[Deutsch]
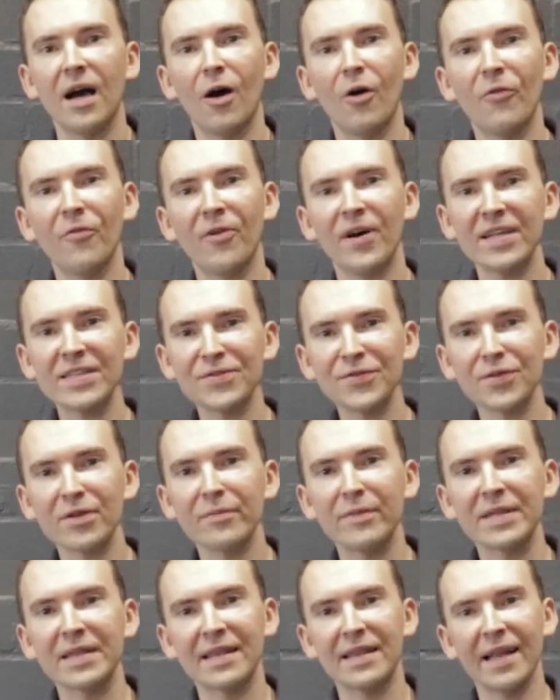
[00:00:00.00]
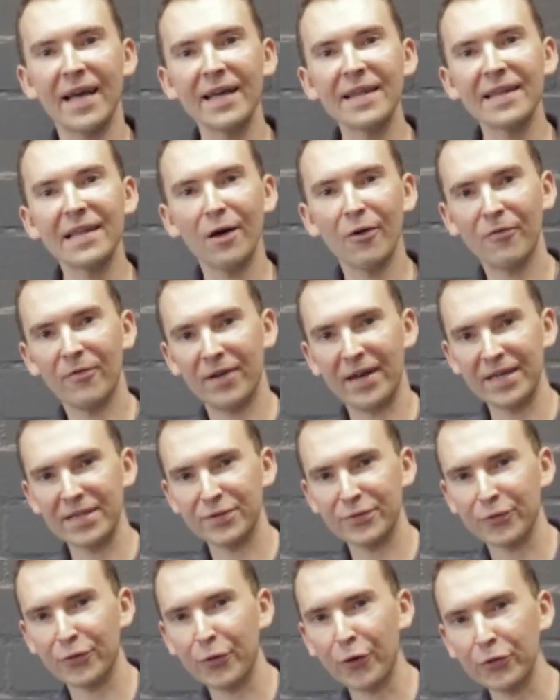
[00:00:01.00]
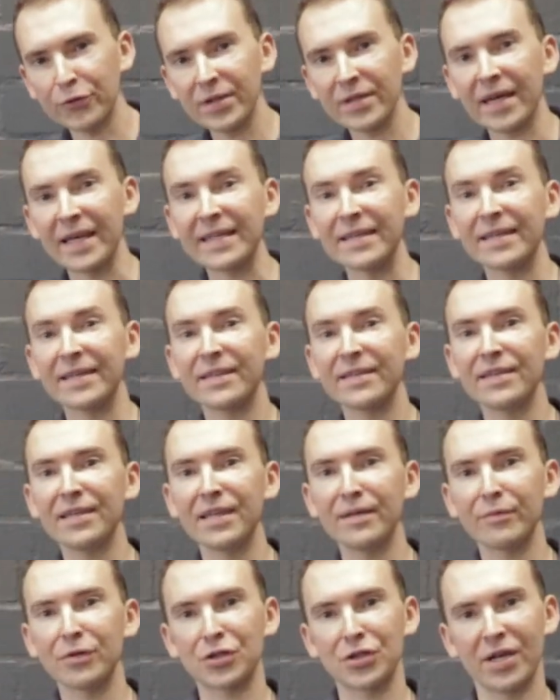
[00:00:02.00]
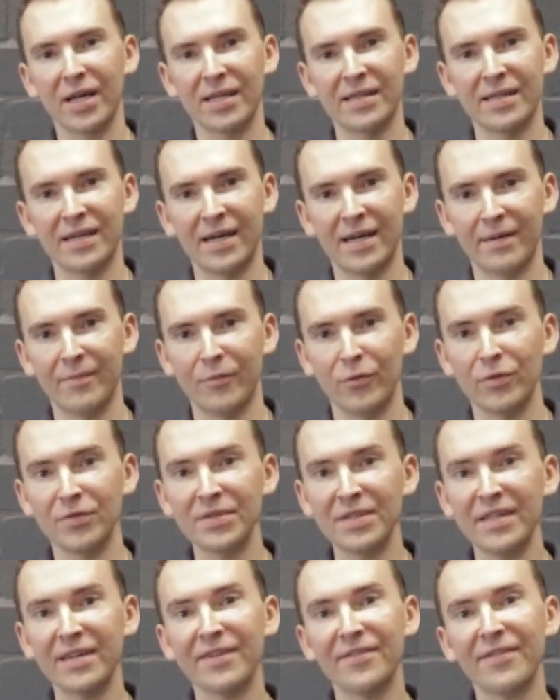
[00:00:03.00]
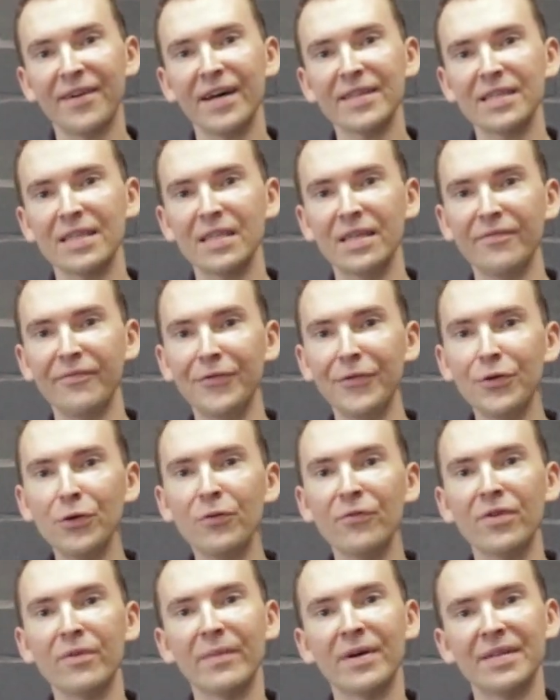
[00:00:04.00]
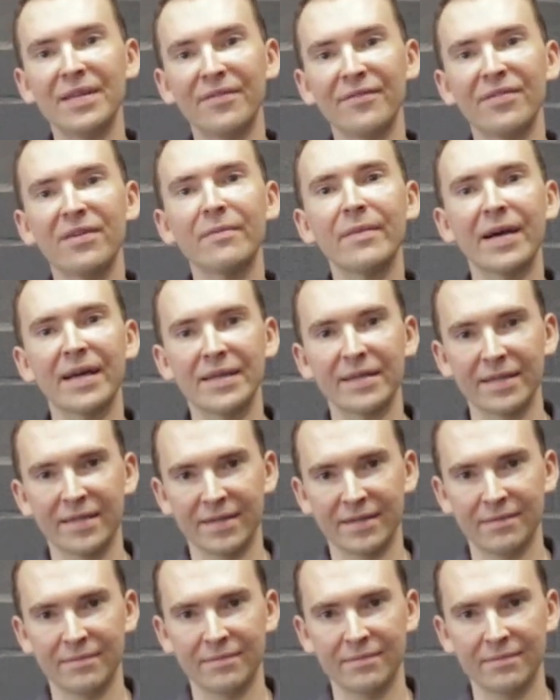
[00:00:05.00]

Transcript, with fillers: Auch Fahrzeuge mit kleinen Laufleistungen können einen Getriebeschaden haben und ihr erfahrt in dem Video, wie man den vermeiden kann.